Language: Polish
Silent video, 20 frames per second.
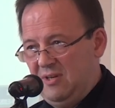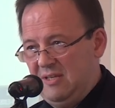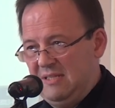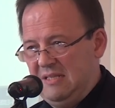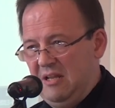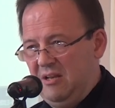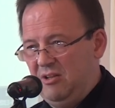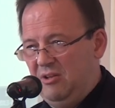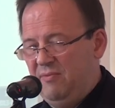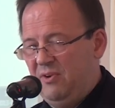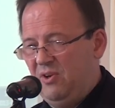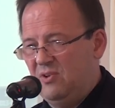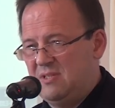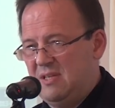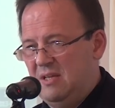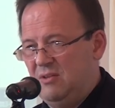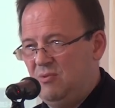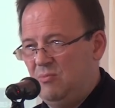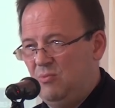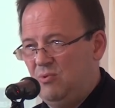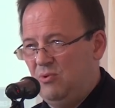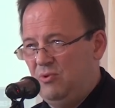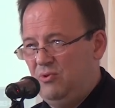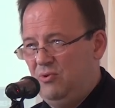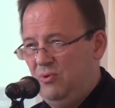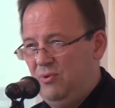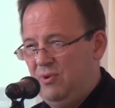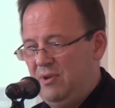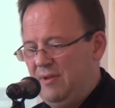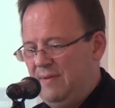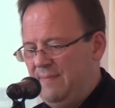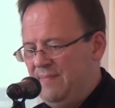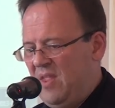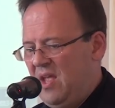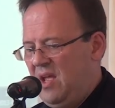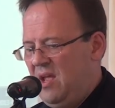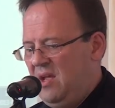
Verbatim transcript: oraz Narodowego Centrum Kultury